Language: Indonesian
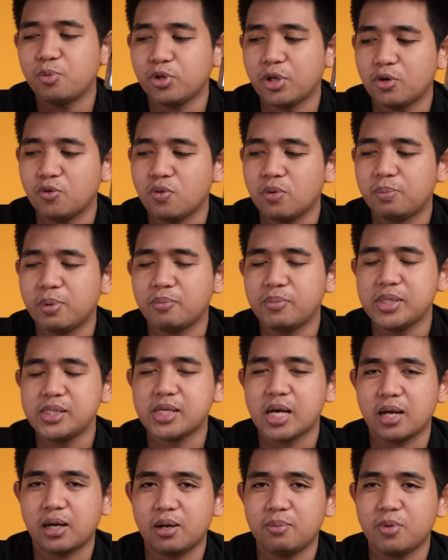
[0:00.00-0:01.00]
punya dua
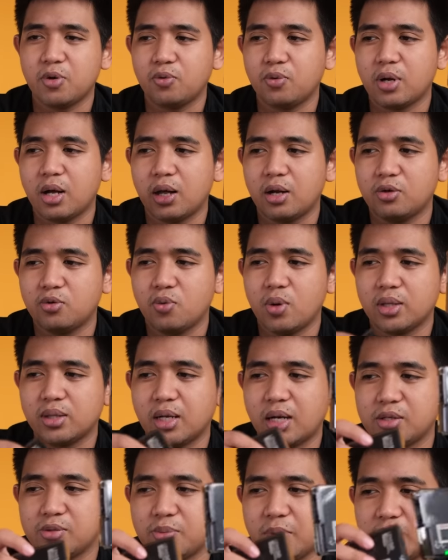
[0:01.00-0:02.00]
pembicara menggunakan dua
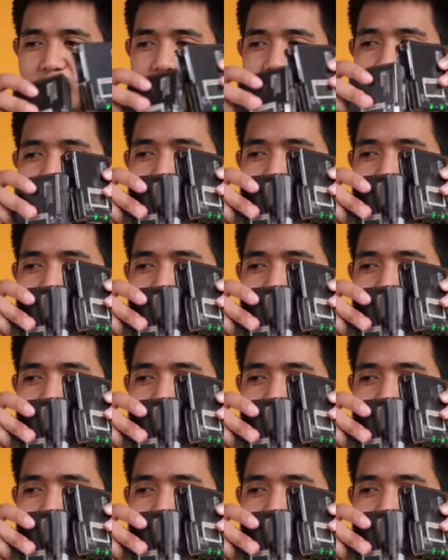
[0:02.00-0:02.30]
transmitter,